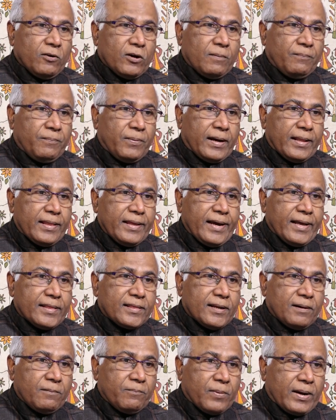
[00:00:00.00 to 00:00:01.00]
ఒక
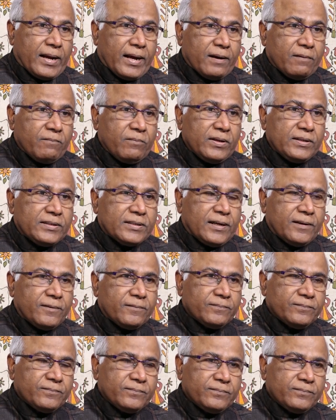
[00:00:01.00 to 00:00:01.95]
పాదయాత్ర ప్రారంభించాడు